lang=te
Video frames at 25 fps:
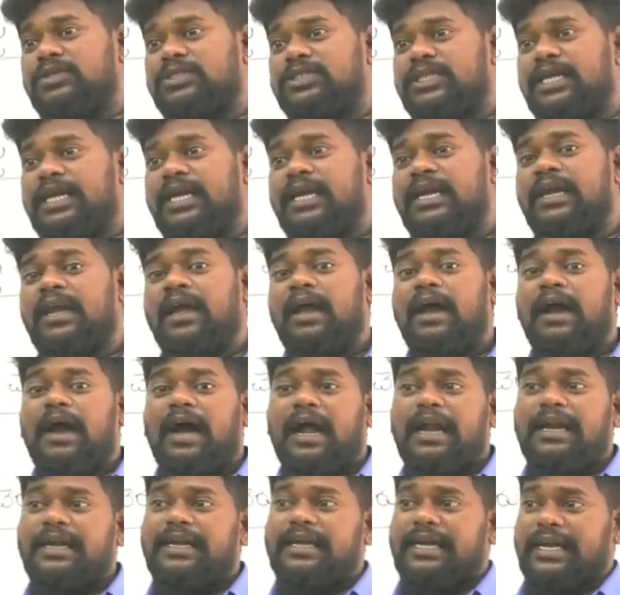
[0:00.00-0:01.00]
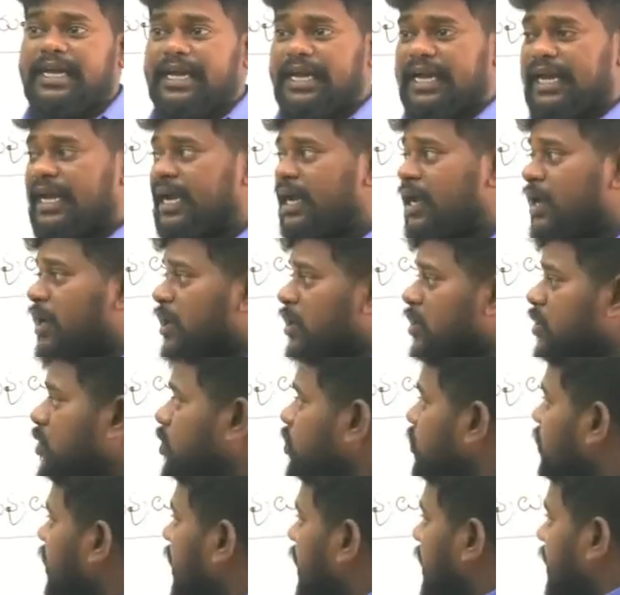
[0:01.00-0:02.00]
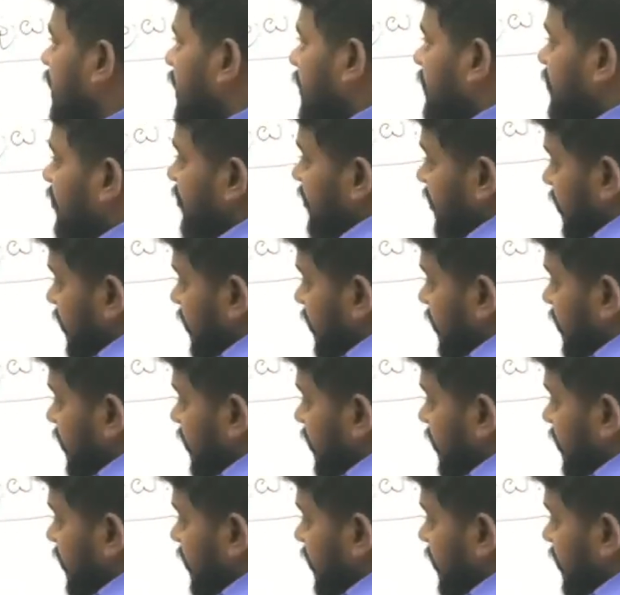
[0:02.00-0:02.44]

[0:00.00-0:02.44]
వచ్చినాయి అంటే చూడండి